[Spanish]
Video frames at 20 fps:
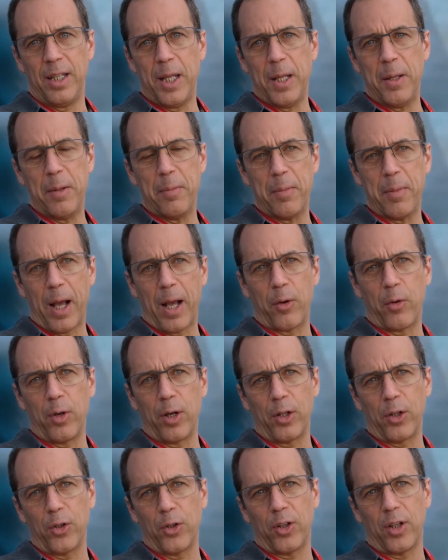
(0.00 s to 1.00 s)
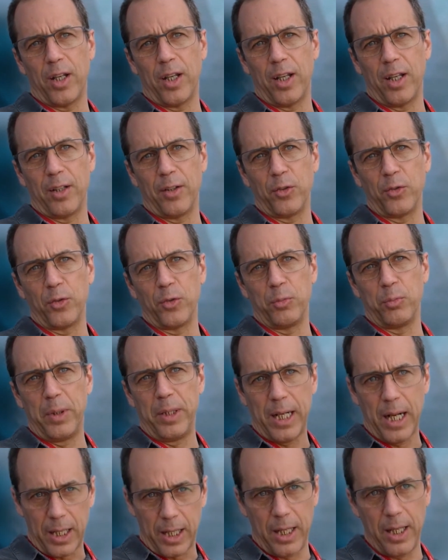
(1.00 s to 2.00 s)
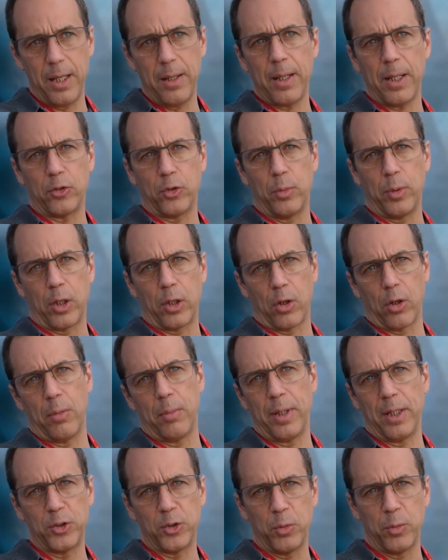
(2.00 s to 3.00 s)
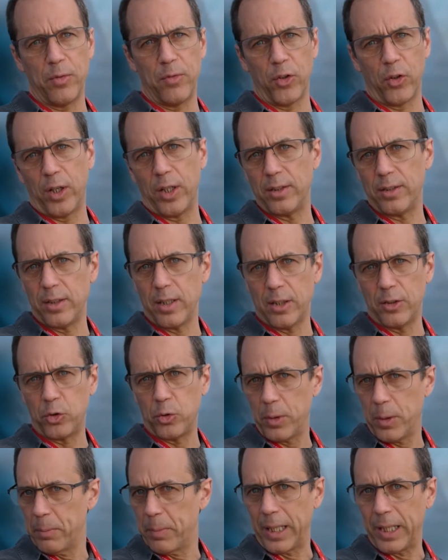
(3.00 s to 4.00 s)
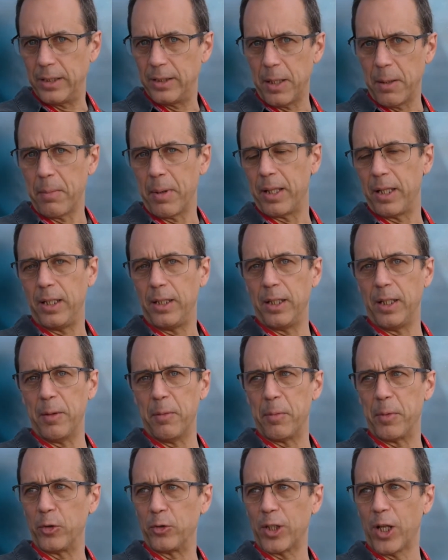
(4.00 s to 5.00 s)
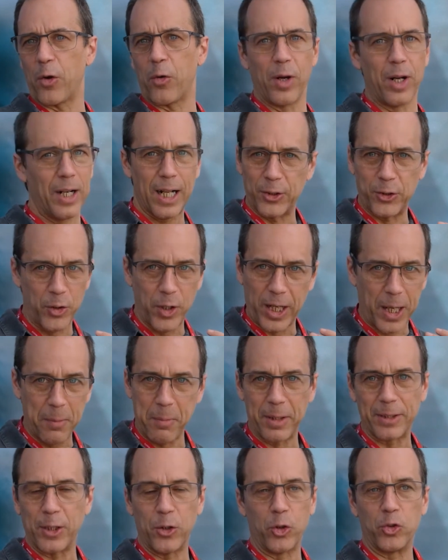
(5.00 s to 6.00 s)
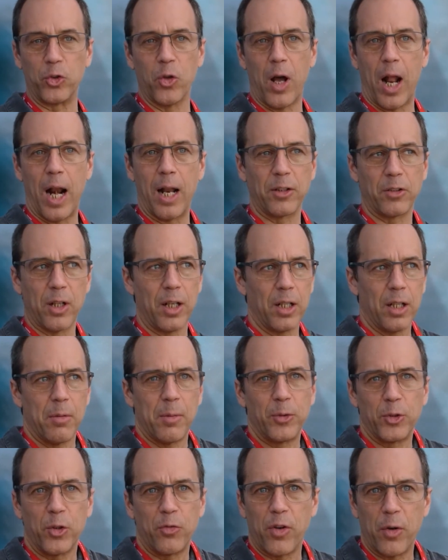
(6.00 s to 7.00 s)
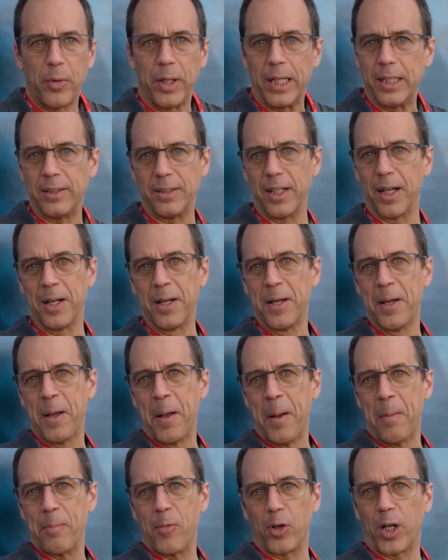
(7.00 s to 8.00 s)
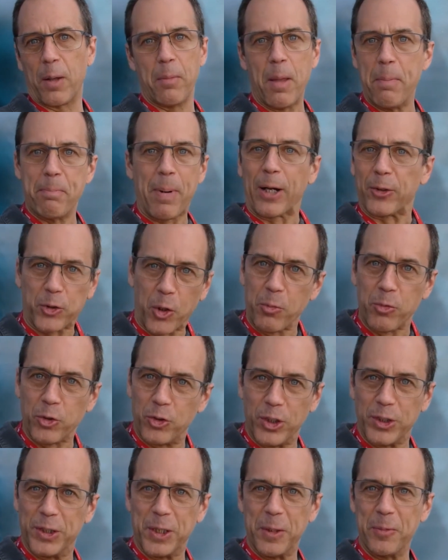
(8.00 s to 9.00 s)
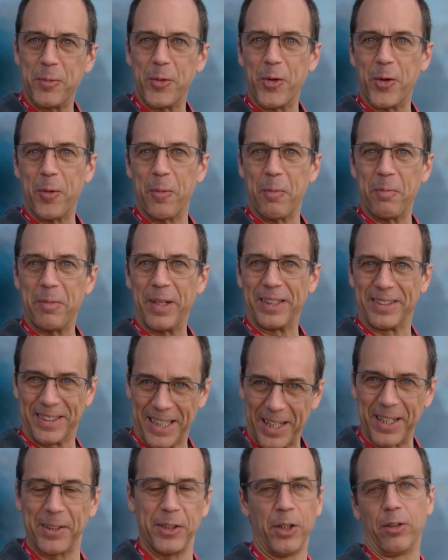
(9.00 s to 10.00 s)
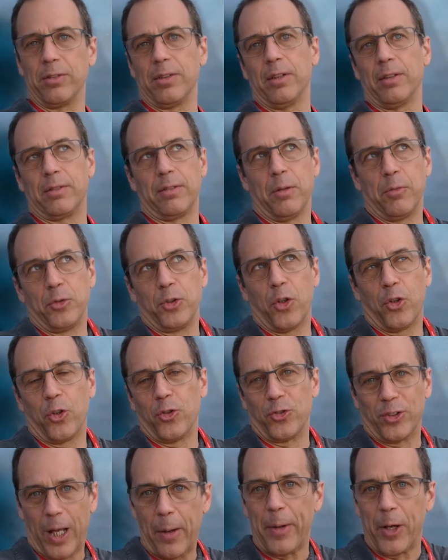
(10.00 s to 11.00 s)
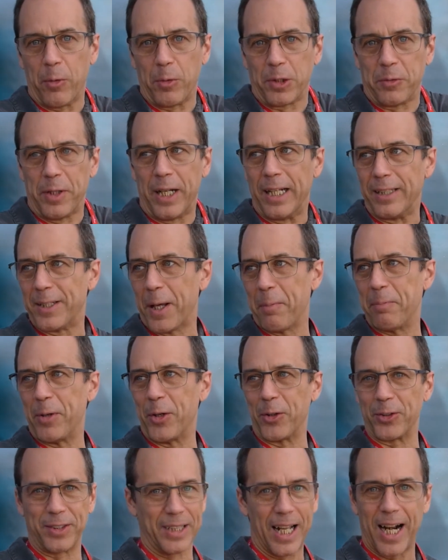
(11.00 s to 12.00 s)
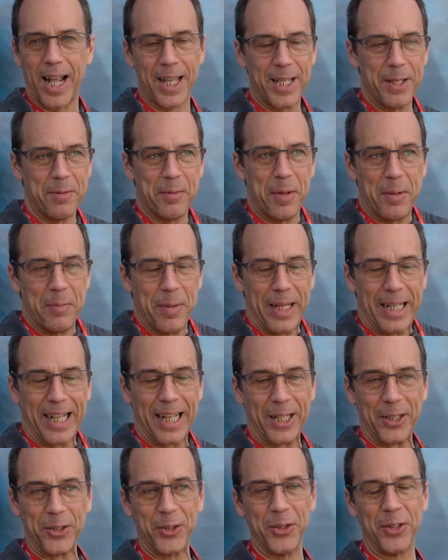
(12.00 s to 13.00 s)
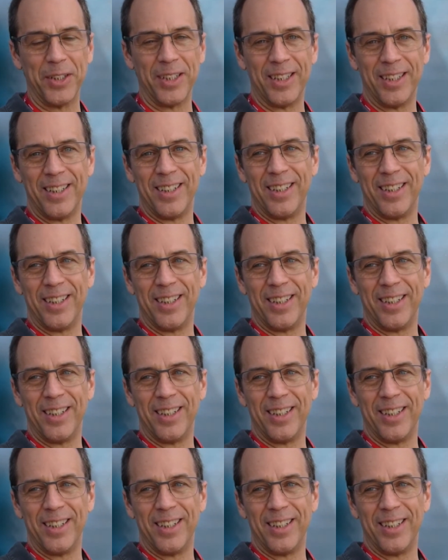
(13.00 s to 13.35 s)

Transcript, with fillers: y me acuerdo que vine aquí, estuve en Roma, estuve en Florencia, estuve en París y en Madrid. me preguntan es la ciudad que más te gustó. La ciudad que más me gustó fue Venecia, porque me impactó muchísimo estar, digo, todo el mundo sabe cómo es Venecia, pero estar ahí me, me encantó.